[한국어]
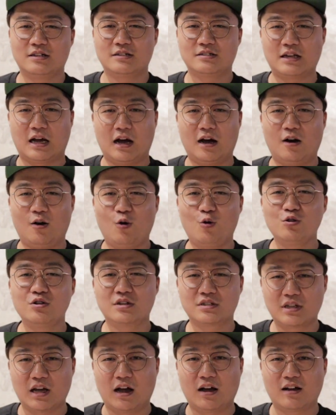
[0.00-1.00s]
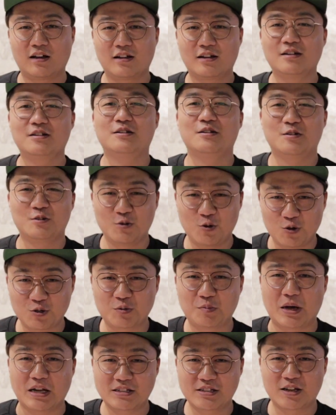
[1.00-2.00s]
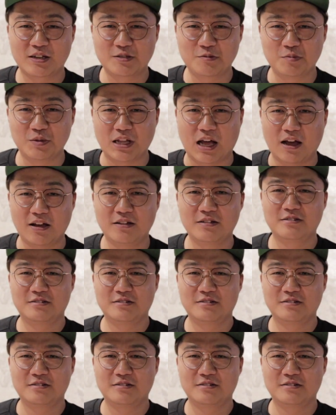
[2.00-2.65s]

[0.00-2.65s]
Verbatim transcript: 자 오늘 영상 여기서 마치겠습니다